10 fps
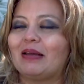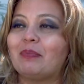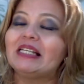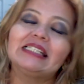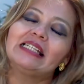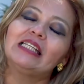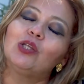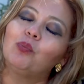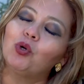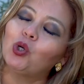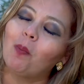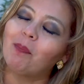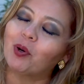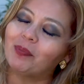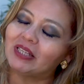Me he sentido muy
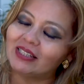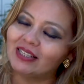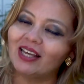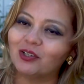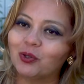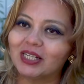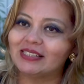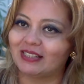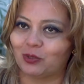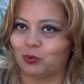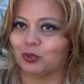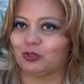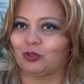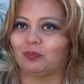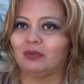comprometida con este
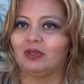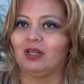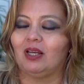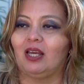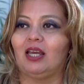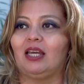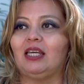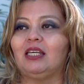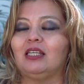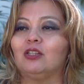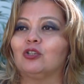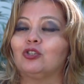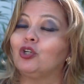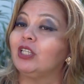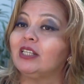curso y no
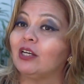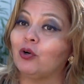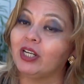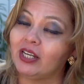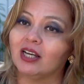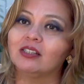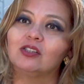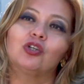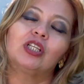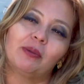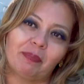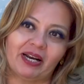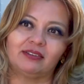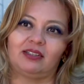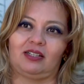soy de teoría, soy de
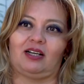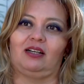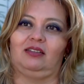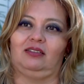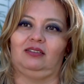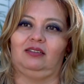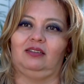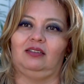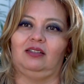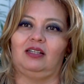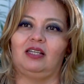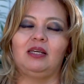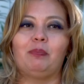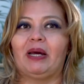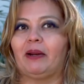práctica.
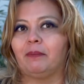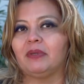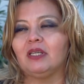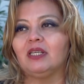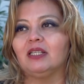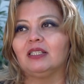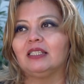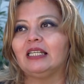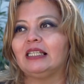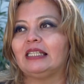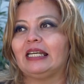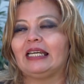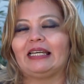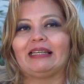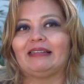Y para mí,
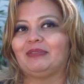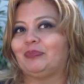desde